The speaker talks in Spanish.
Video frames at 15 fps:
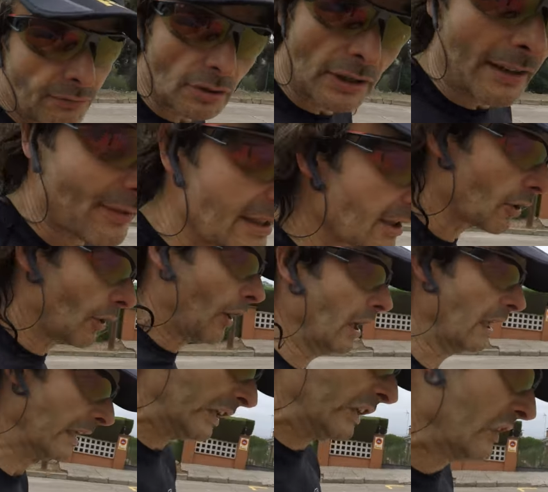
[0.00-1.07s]
zona 5.
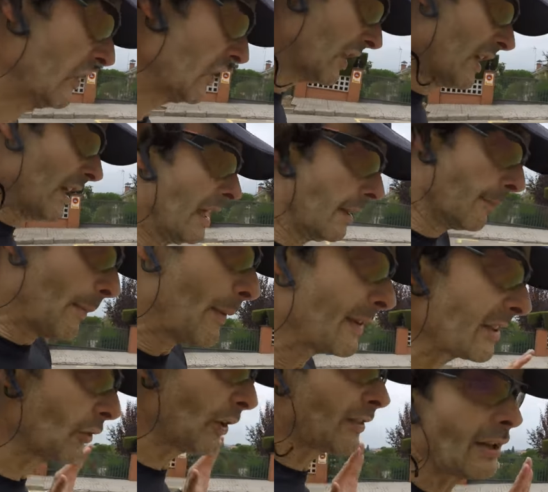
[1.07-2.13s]
Me
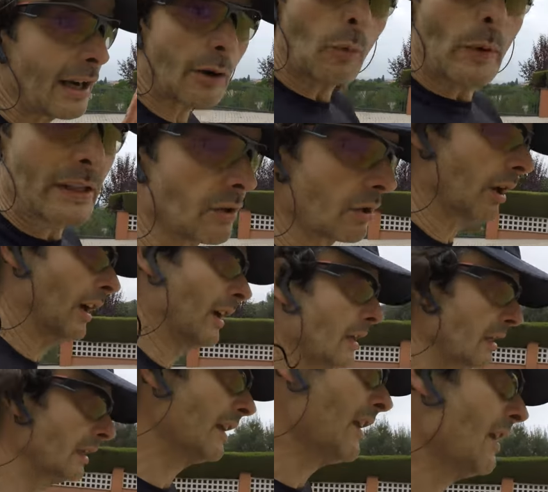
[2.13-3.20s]
mantengo en zona 4.
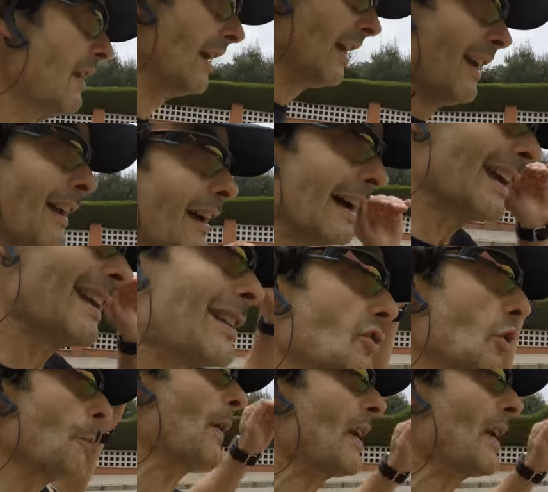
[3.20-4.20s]
En el tope